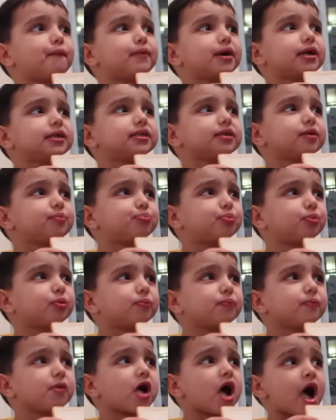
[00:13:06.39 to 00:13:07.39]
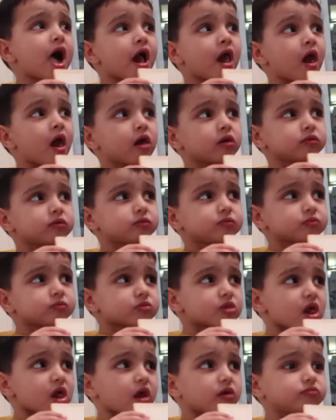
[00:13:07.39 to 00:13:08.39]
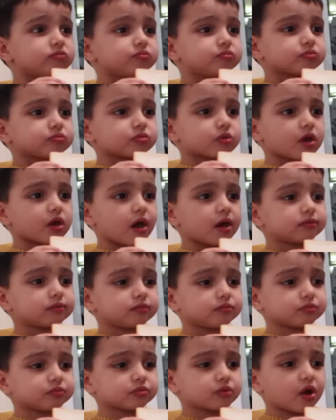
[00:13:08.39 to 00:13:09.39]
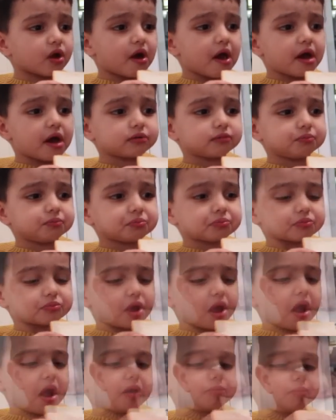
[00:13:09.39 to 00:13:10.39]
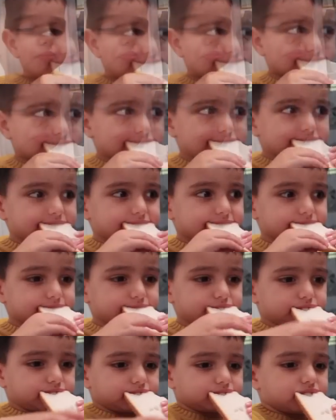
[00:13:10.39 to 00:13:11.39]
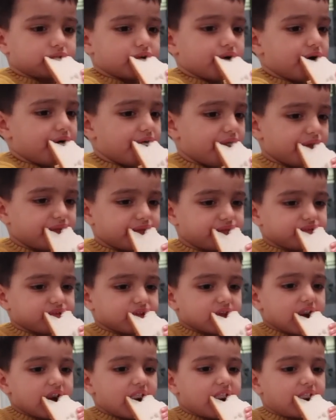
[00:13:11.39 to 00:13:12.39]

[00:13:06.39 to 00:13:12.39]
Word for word: mon maillot pour miette. Mais ce pas on va le manger après. Attends, mange ton. Maman, elle met le beurre maintenant.